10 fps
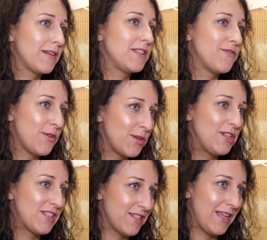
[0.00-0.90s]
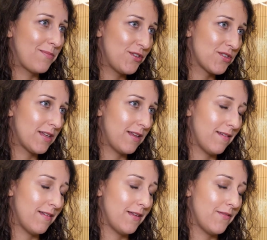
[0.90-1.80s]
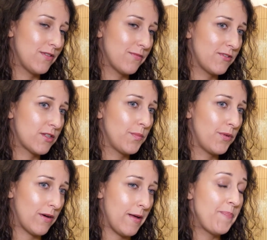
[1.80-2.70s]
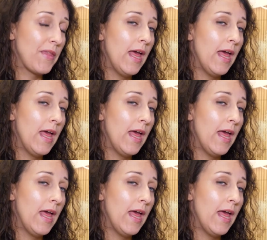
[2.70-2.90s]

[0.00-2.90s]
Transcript: gdzieś w okolicy najbliższej e, wystąpiła,